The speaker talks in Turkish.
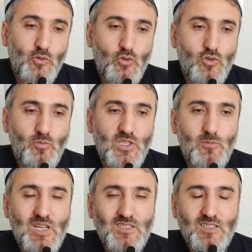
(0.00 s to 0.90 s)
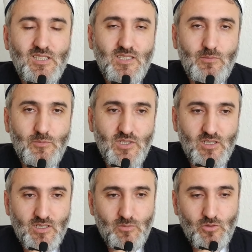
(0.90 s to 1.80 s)
küçük bir beldeden sebep
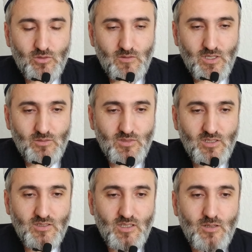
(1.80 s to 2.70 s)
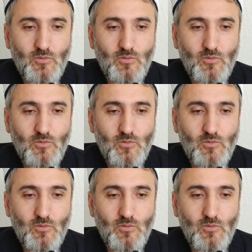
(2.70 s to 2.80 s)
çıkacak buyurdu Efendimiz Aleyhisselam.